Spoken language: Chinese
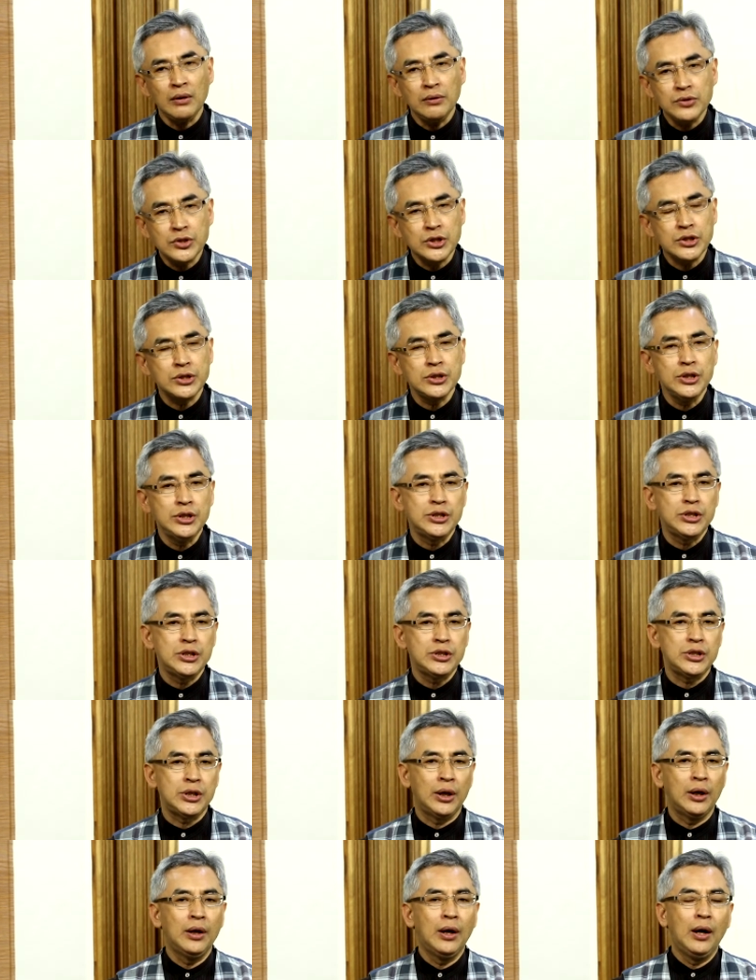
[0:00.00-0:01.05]
这是以西
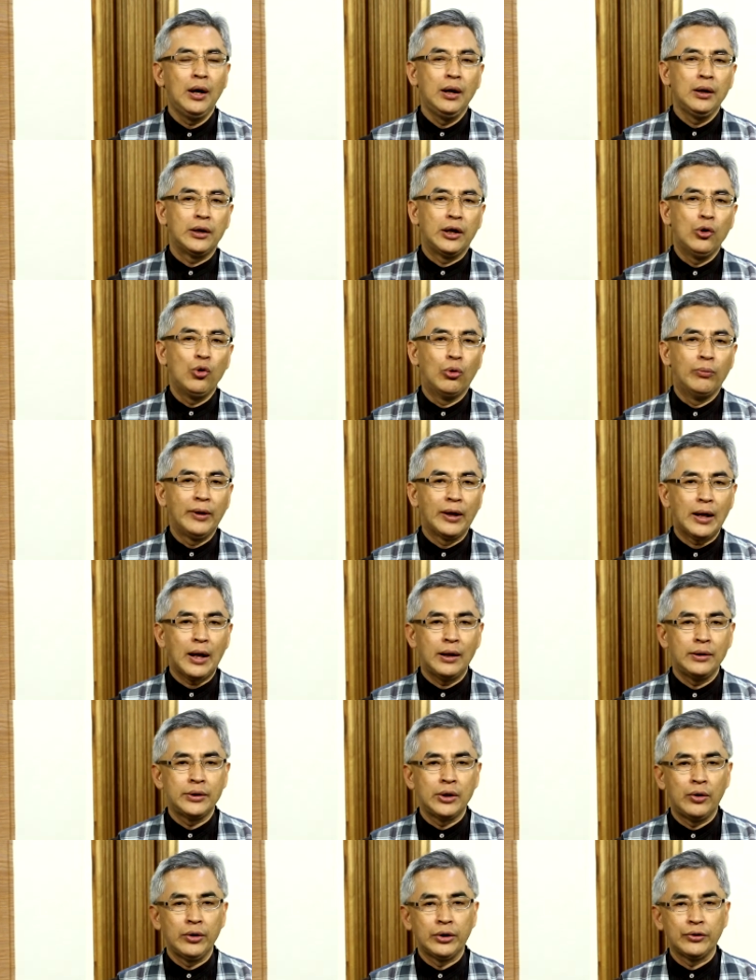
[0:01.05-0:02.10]
结给我们看
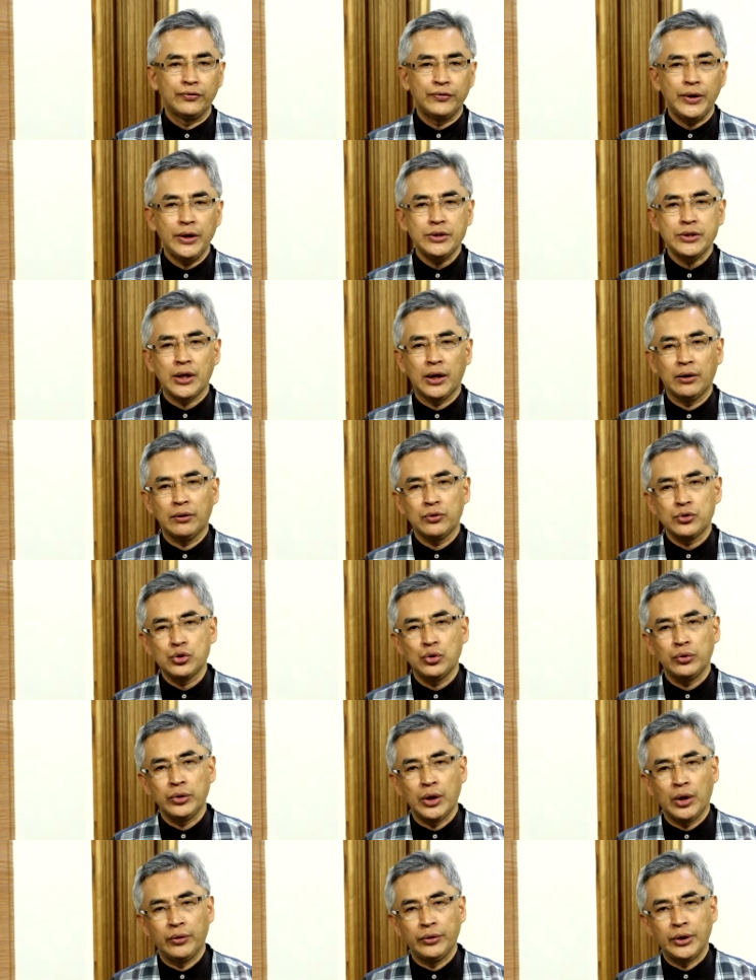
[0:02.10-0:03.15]
到一个非常
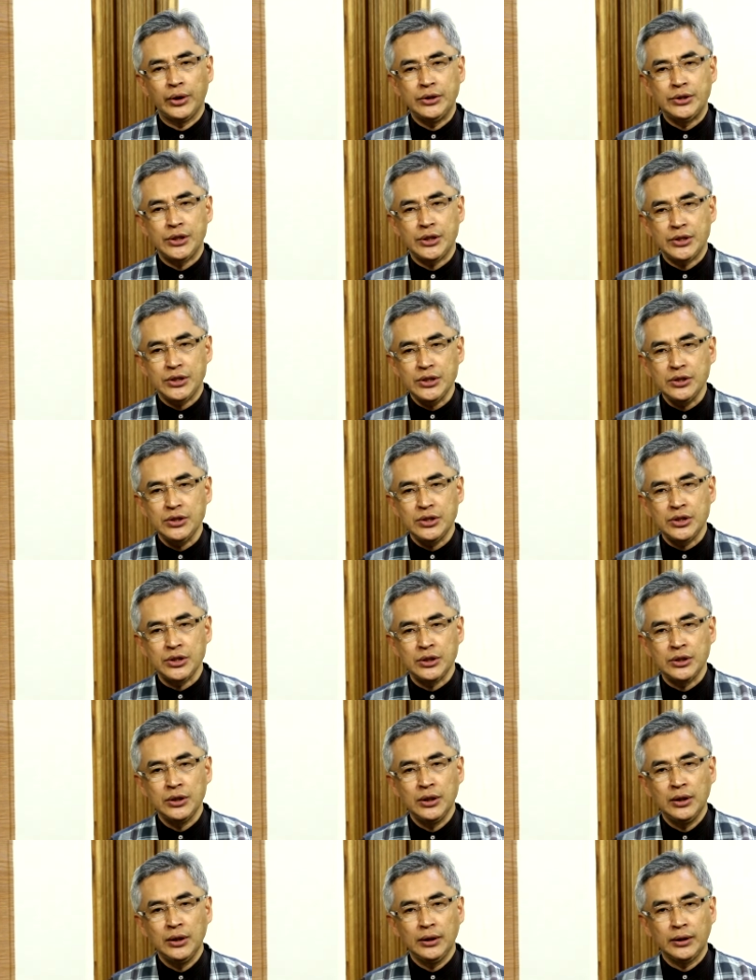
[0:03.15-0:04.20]
重要的一些信
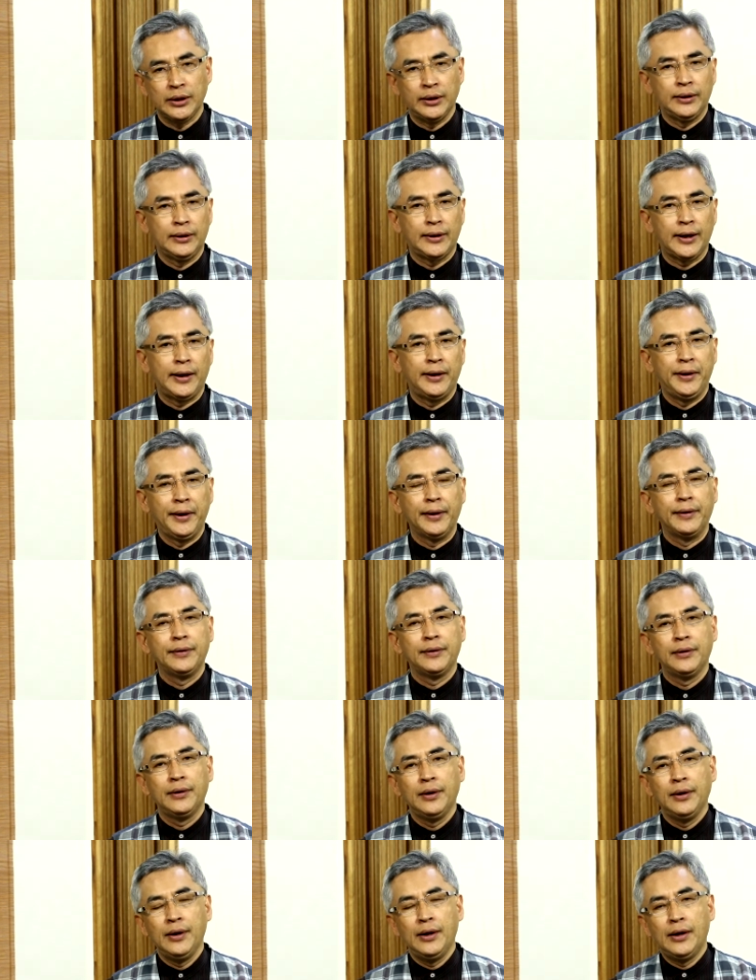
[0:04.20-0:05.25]
息跟概念。
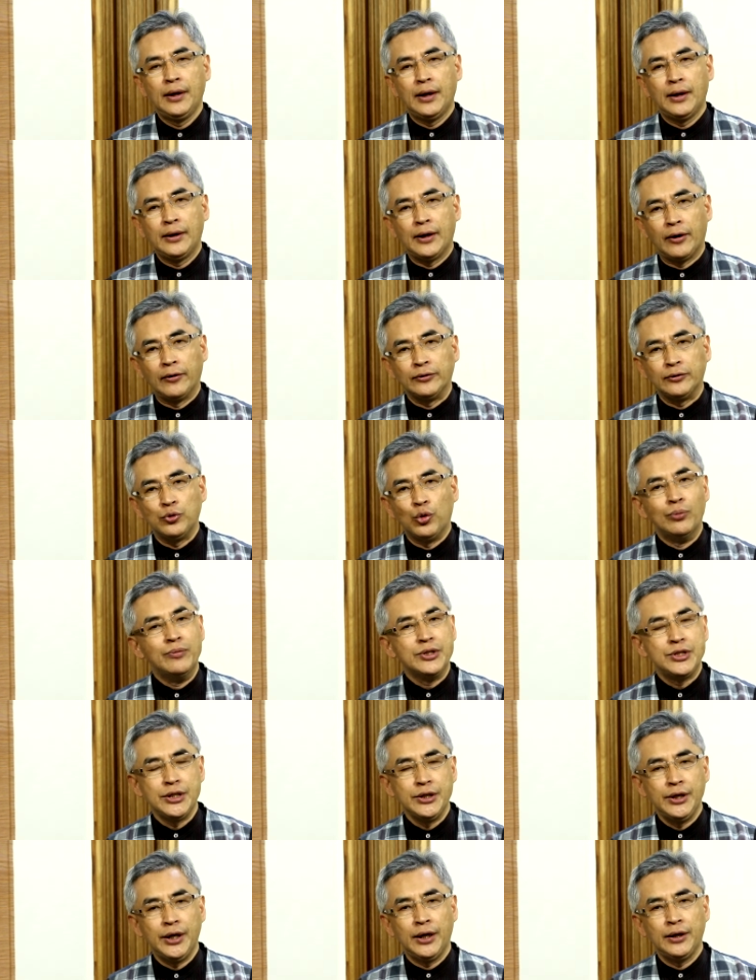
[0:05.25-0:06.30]
好，我们
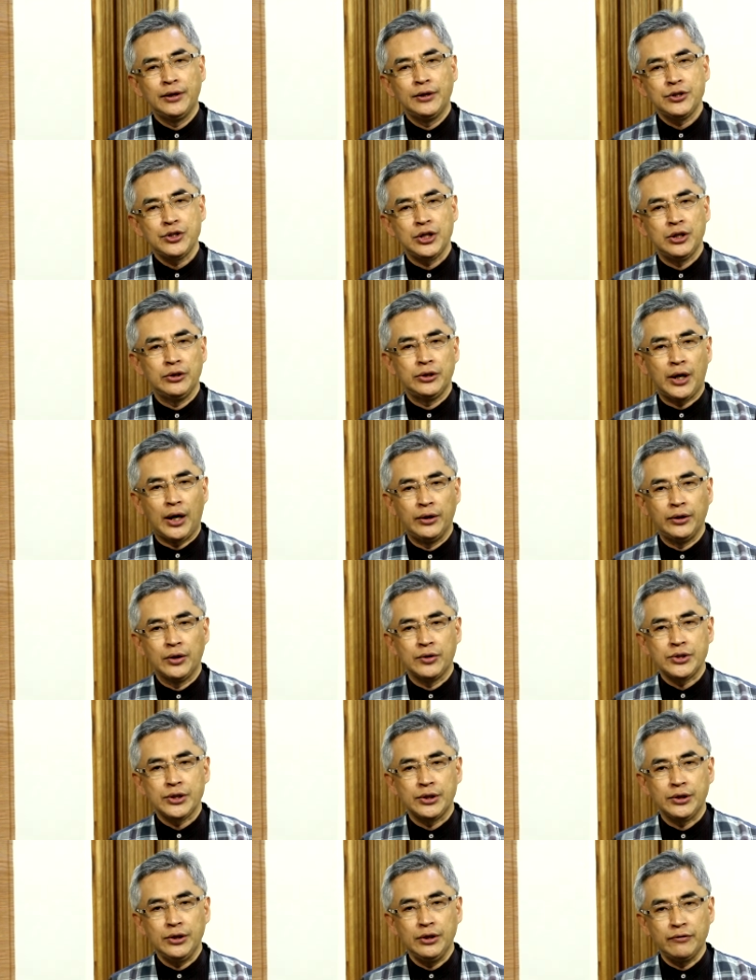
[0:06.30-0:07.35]
今天先谈到
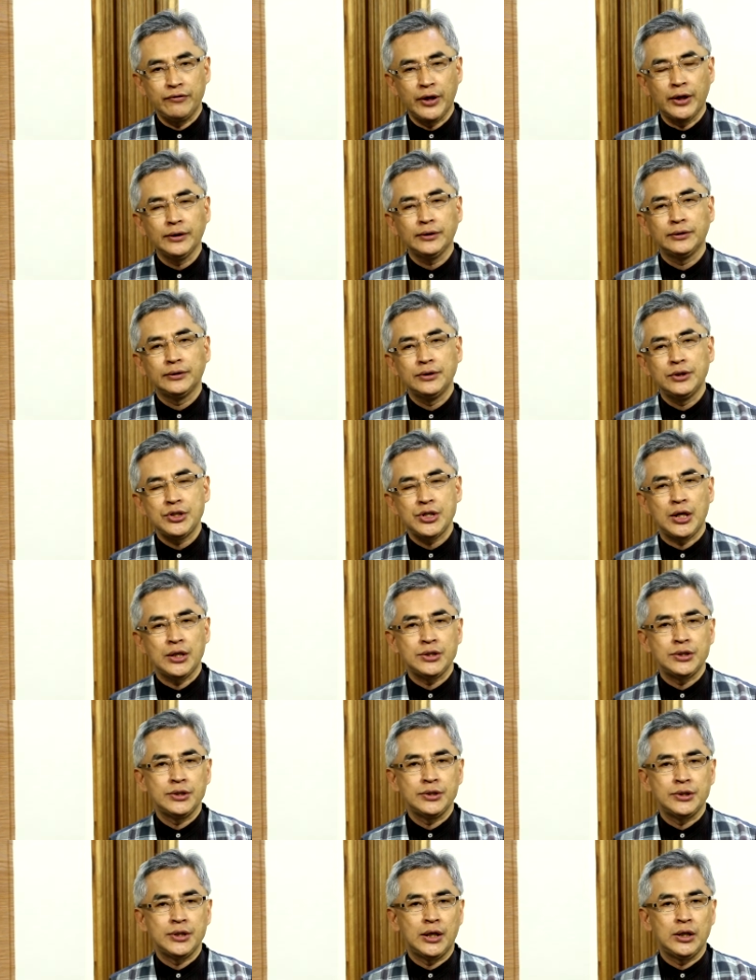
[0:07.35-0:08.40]
这个地方，下一
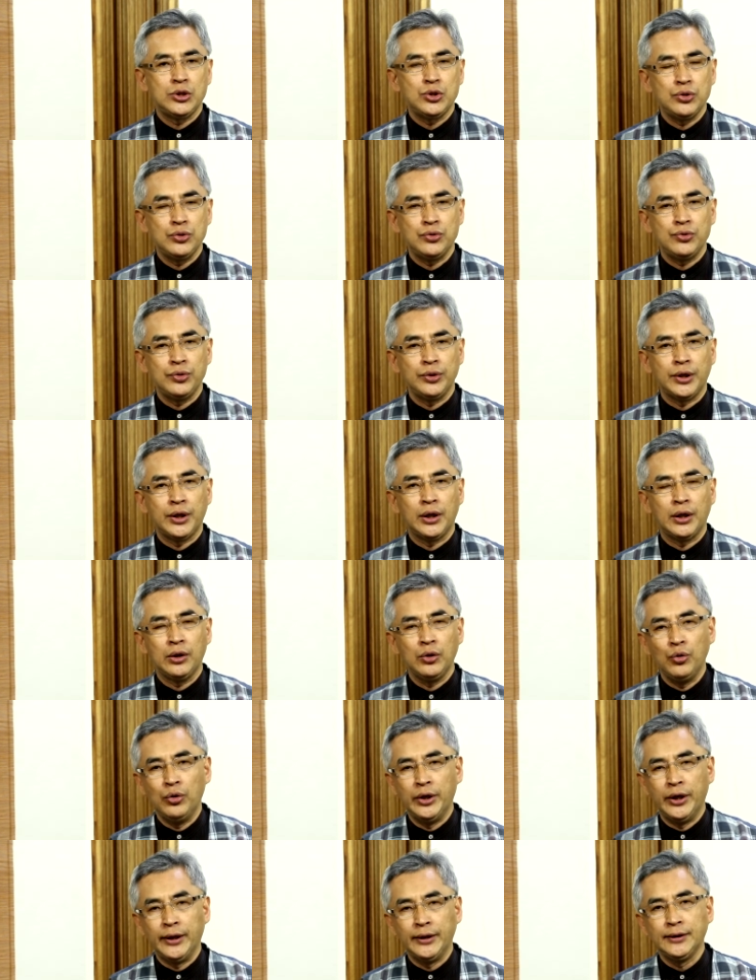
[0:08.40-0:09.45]
次再继续的
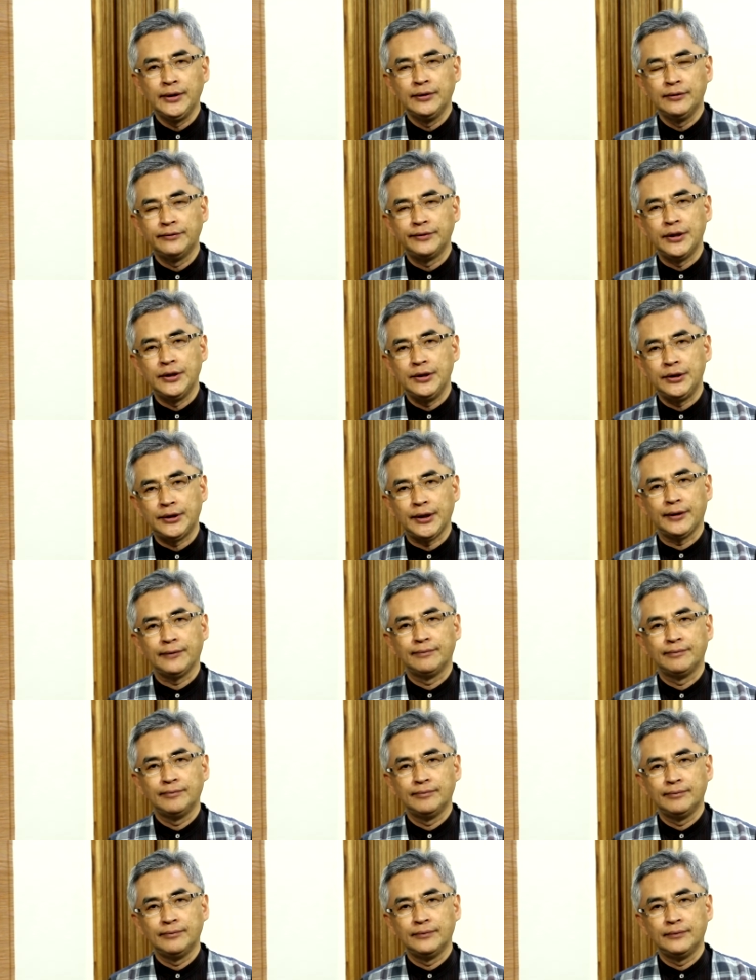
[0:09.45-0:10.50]
与您分享。
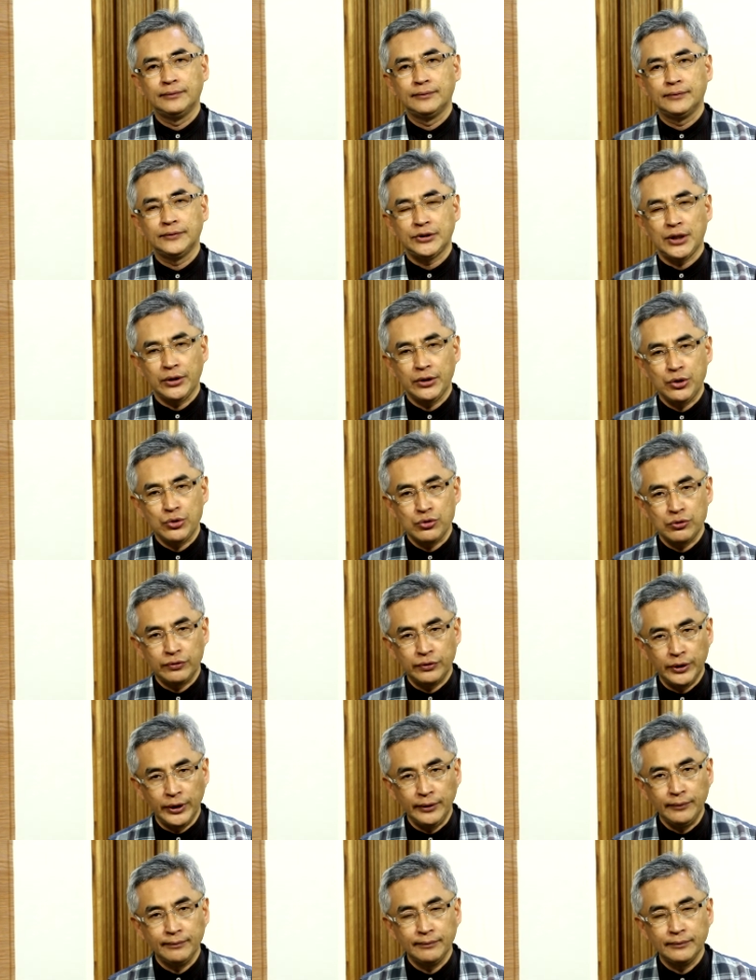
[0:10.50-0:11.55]
上帝祝福
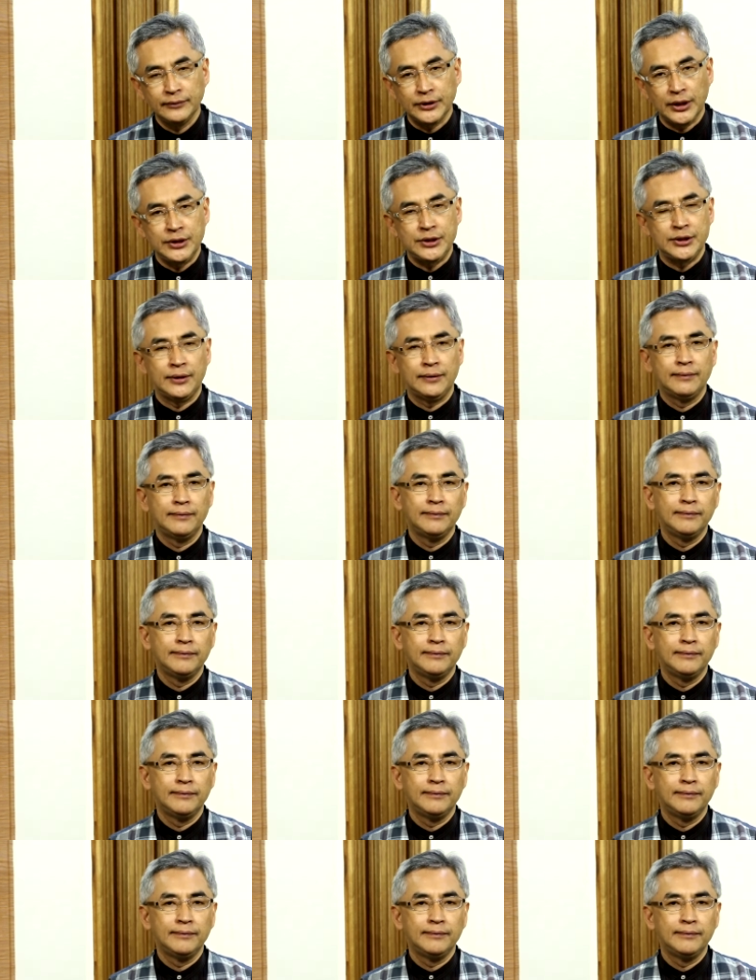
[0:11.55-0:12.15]
您，再见。